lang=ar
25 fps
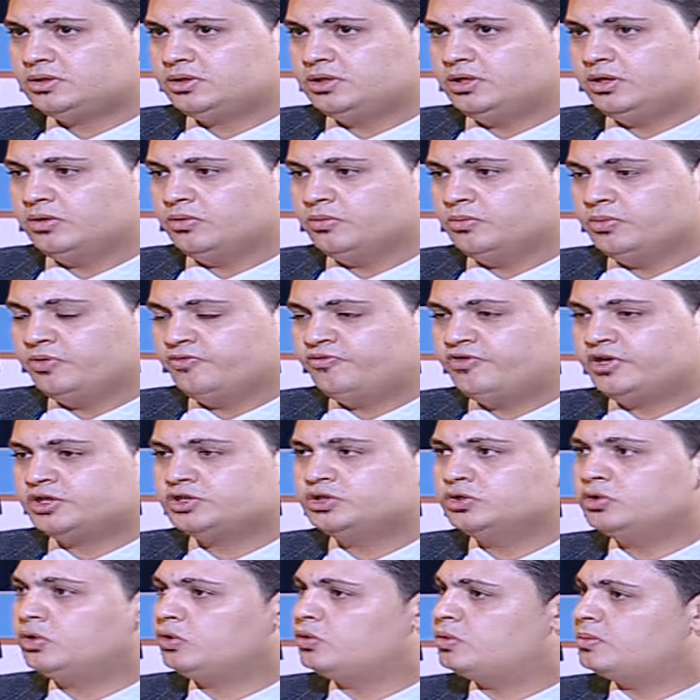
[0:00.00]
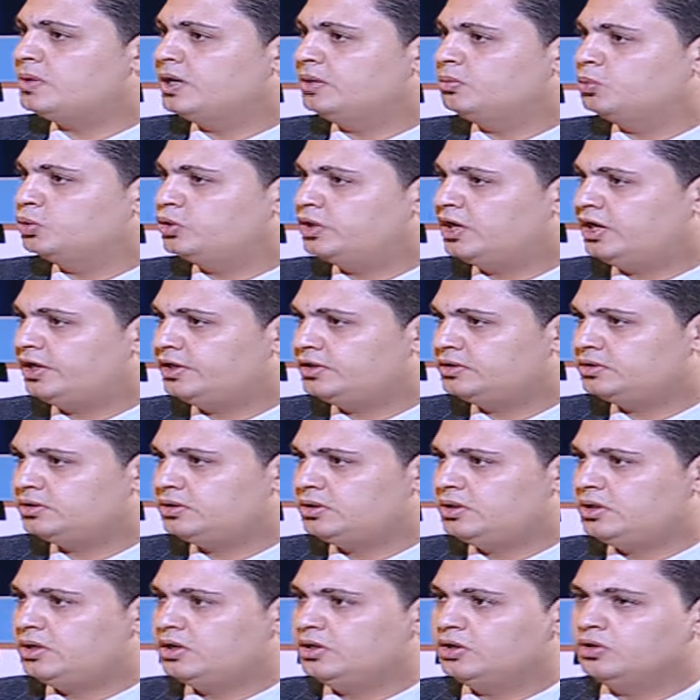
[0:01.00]
يعني ما ينفعش نحكم على المنتحر
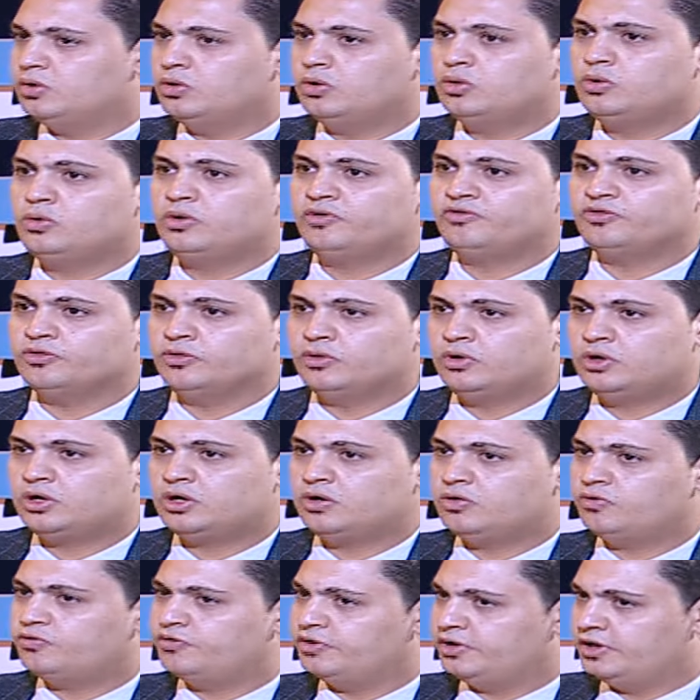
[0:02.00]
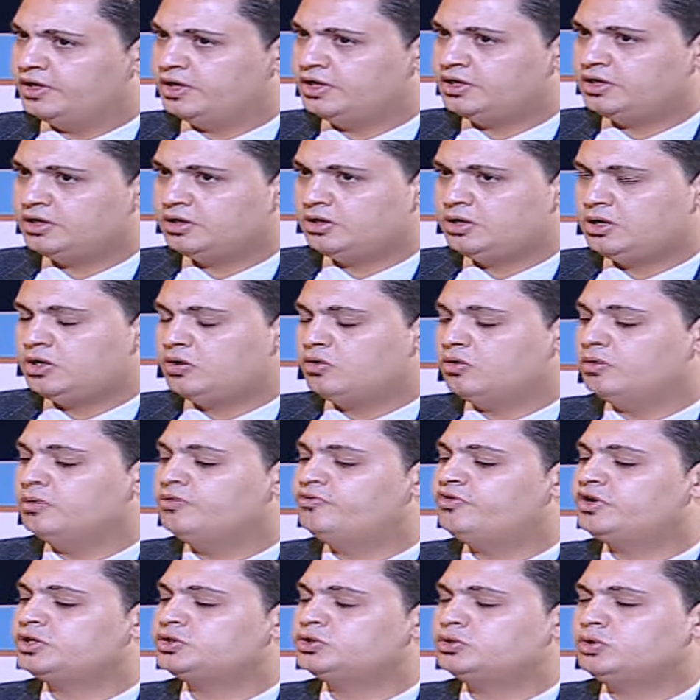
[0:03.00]
ان هو في النار او في الجنة وما
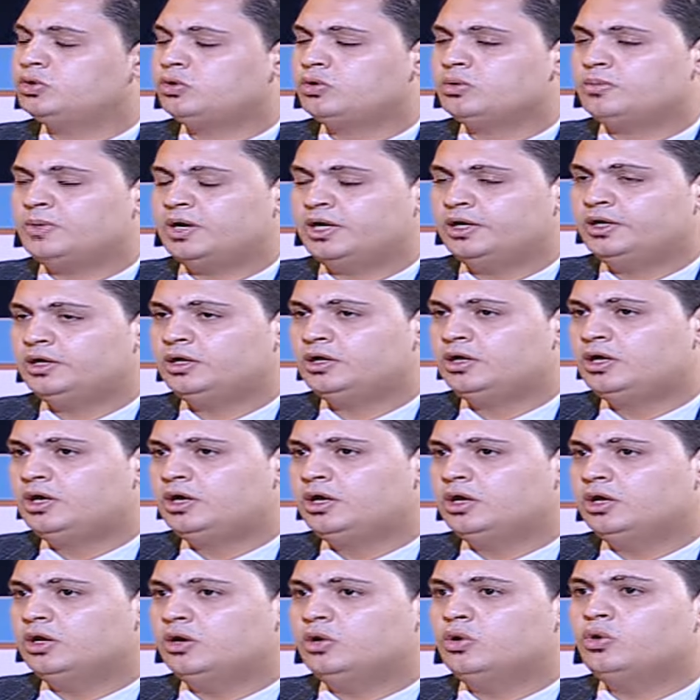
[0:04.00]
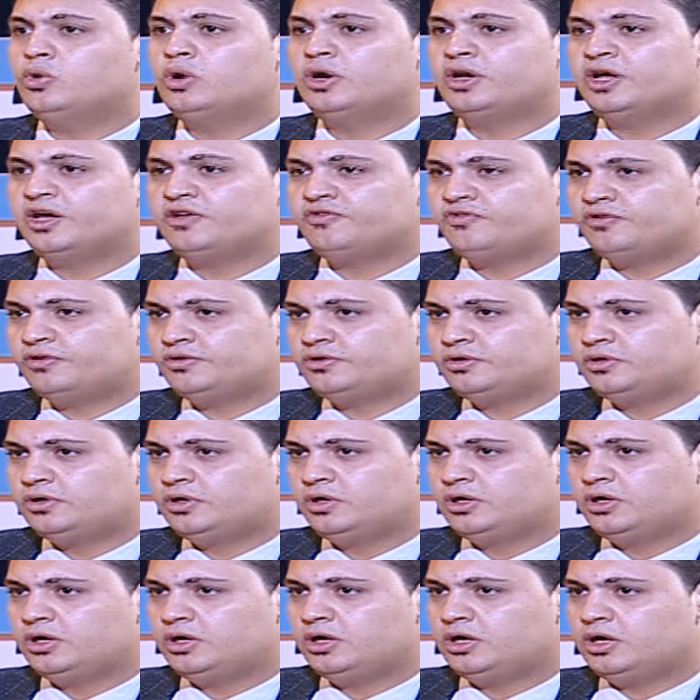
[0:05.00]
ينفعش نحكم عليه اللي هو كافر
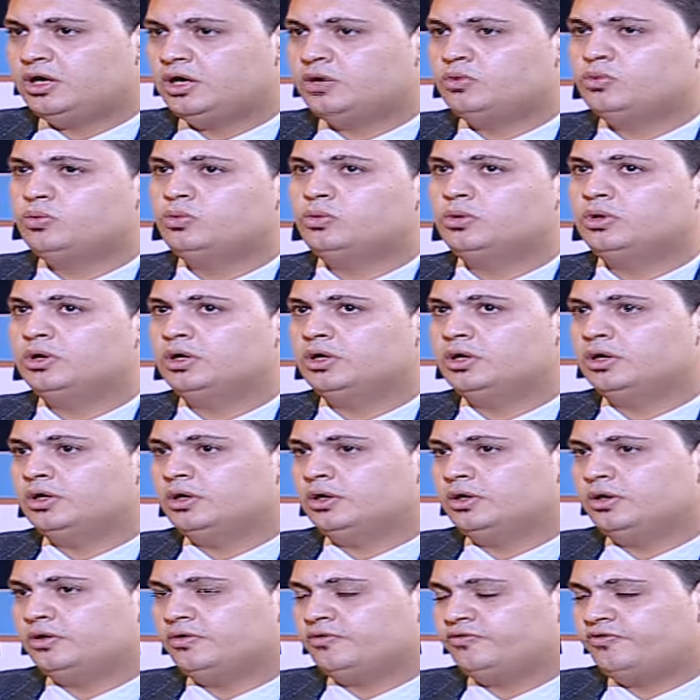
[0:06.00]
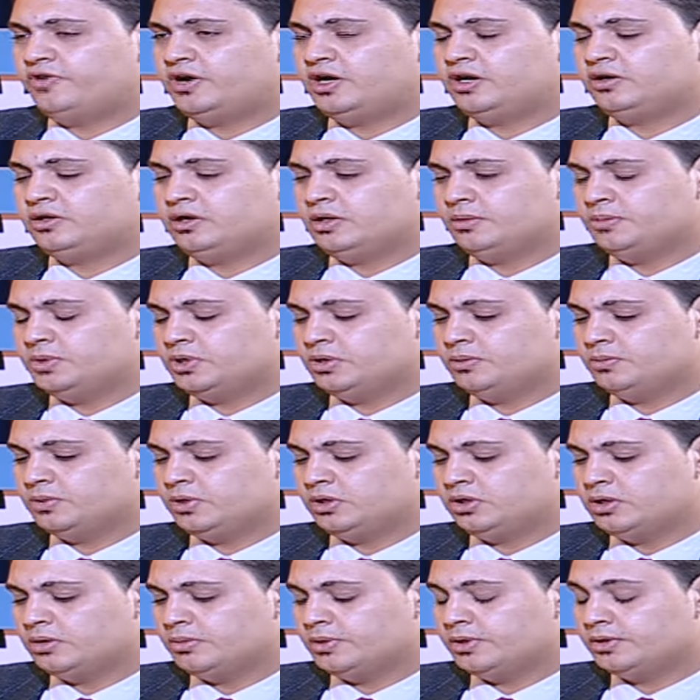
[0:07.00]
او آه، فعل كبيرة من
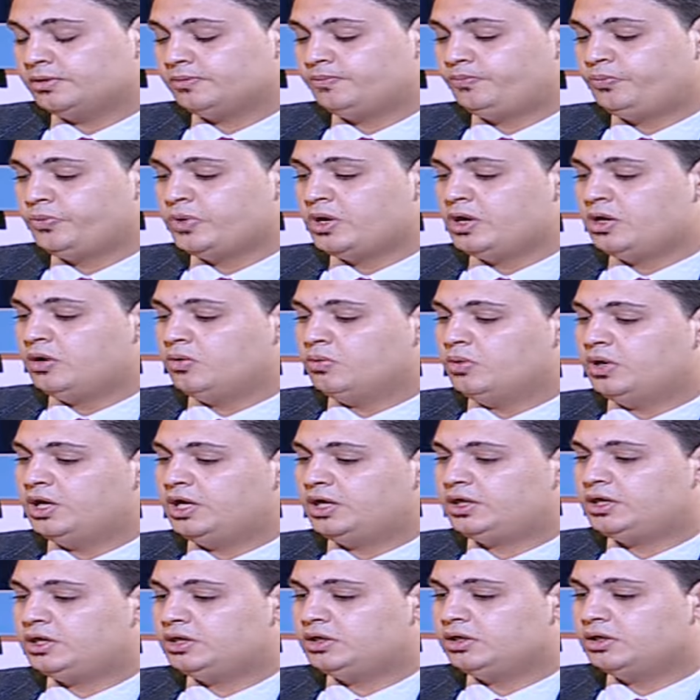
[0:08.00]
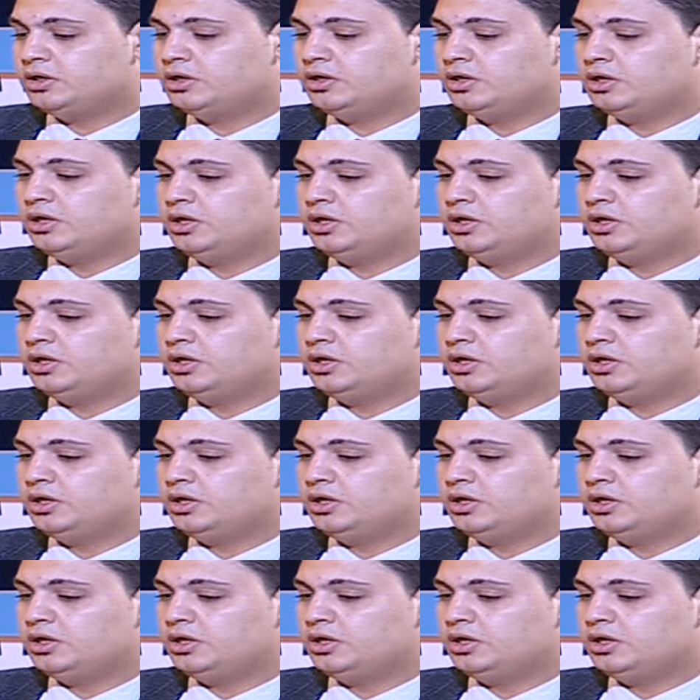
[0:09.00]
الكبائر ولكن